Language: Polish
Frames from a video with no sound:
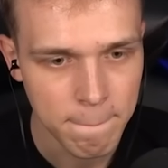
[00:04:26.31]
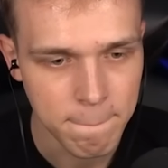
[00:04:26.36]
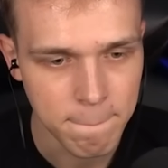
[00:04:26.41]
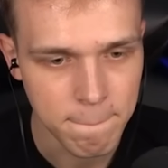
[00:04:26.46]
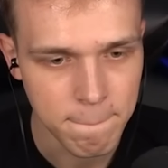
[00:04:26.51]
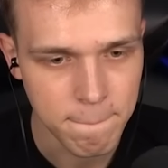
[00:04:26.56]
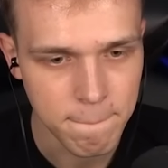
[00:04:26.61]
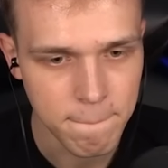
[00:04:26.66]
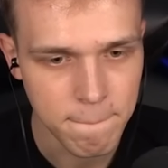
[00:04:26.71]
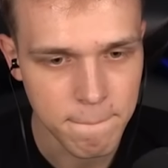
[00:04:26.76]
Nie
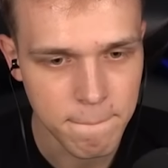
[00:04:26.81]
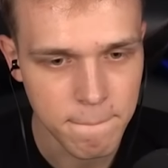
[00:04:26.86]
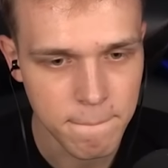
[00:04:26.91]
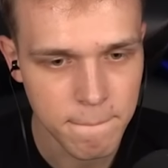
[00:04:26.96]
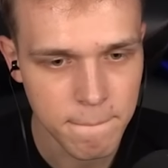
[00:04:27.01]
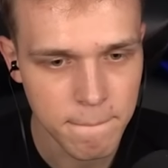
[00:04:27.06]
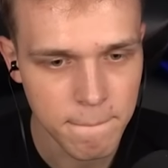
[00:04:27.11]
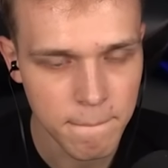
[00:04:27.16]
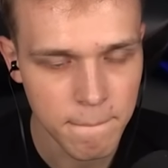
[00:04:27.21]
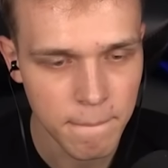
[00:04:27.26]
wiem, mm. róż,
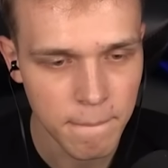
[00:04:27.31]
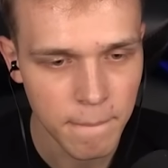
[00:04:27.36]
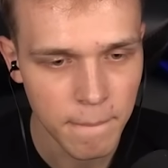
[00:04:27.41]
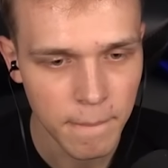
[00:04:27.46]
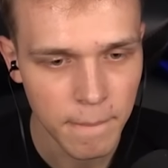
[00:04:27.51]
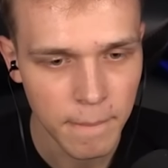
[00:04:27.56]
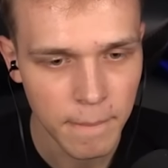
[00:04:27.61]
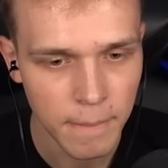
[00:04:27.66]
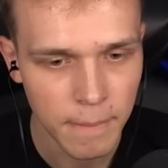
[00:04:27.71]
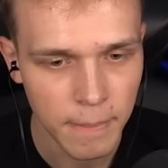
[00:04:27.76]

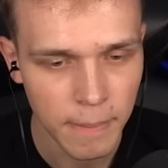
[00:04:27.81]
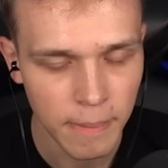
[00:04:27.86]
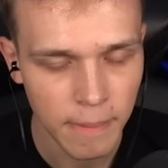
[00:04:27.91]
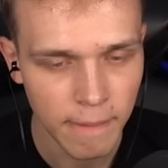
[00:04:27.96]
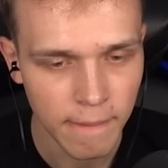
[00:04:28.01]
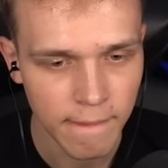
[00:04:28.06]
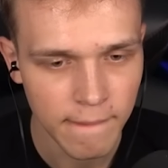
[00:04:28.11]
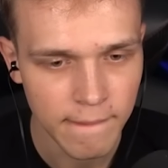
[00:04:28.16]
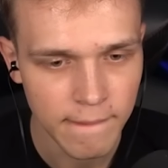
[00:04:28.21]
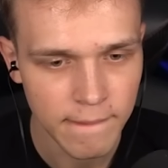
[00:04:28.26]
różowe
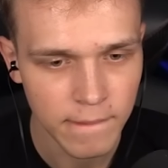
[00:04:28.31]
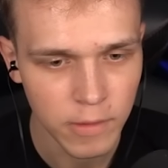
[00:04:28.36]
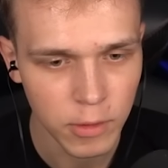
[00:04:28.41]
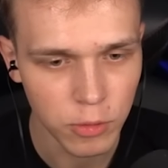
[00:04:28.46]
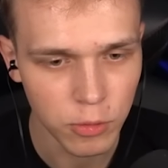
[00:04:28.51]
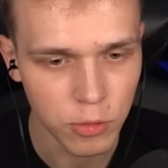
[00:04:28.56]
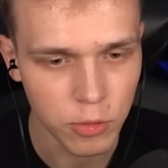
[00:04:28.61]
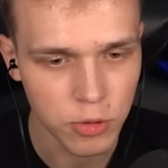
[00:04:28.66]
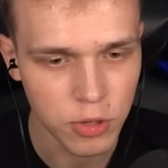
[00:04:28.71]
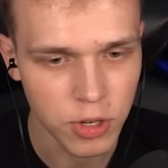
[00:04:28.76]
coś
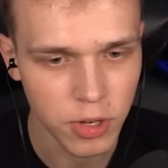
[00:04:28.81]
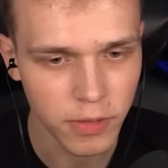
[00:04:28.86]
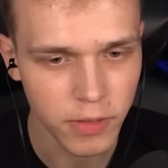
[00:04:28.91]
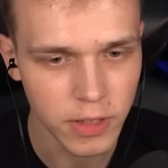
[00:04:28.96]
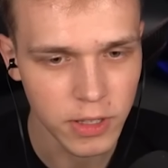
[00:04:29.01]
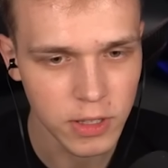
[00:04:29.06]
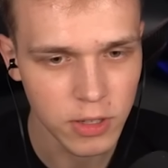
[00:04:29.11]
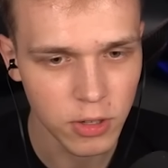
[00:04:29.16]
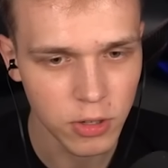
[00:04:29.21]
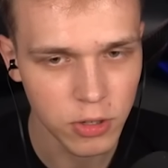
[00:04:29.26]

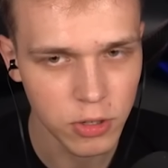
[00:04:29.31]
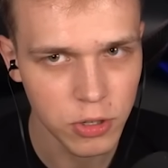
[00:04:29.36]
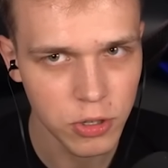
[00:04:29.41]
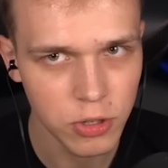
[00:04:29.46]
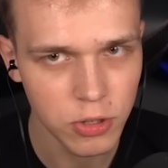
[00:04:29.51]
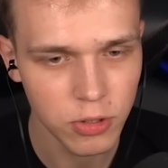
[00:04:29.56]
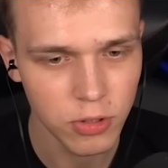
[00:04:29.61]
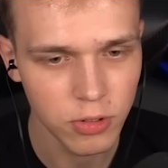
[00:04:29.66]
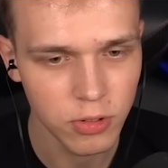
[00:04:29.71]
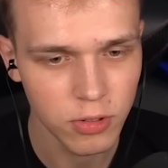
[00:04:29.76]
różowe
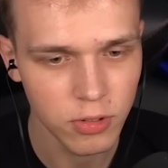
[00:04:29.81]
coś. Y,